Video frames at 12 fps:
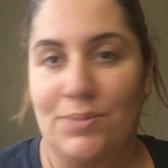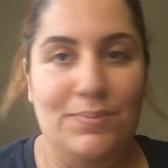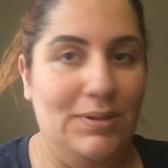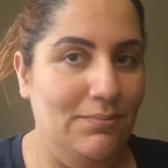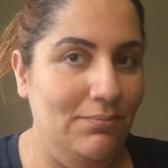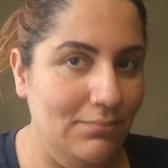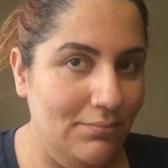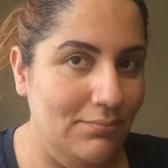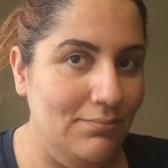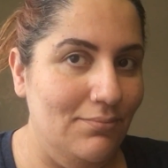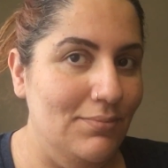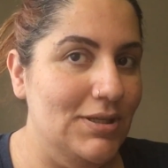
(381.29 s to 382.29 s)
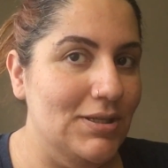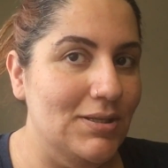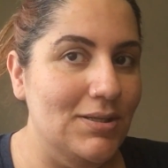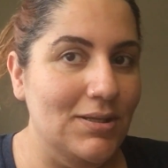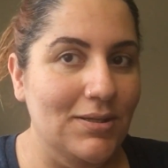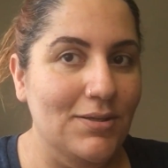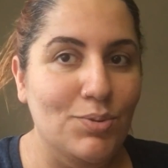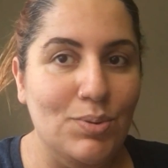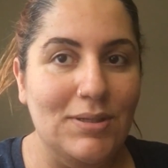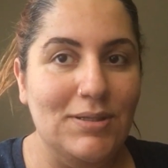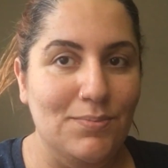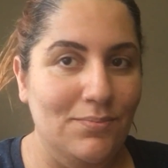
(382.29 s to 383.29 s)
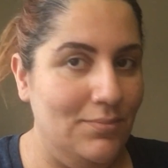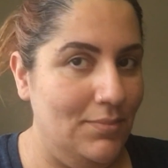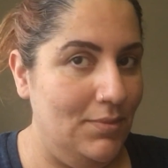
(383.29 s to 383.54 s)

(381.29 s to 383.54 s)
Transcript: yapayım. Bir suratım